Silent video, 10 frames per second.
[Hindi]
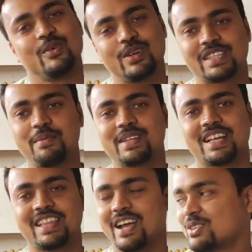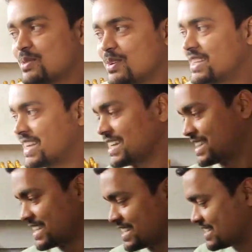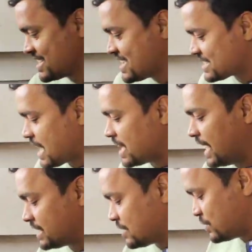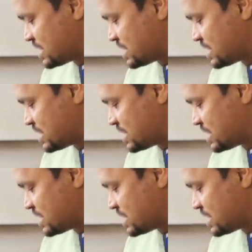वो सब निकल जाएगा वो सब निकल जाएगा सारा आइटम